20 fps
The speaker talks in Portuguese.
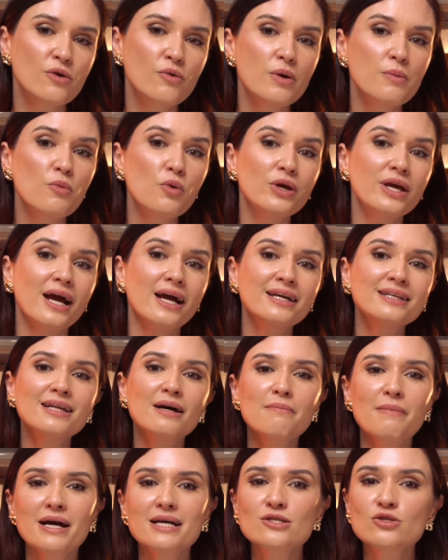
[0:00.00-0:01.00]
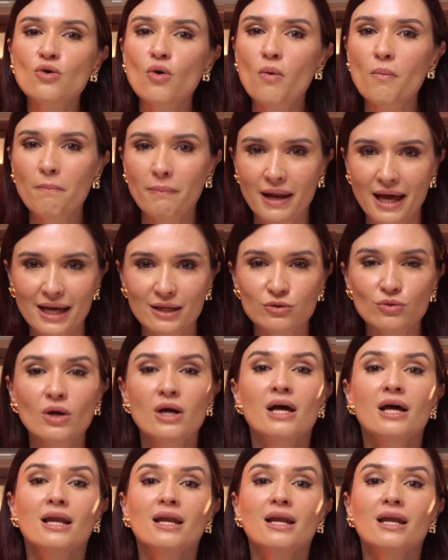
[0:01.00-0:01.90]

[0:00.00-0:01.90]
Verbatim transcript: é um e-book ainda mais completo.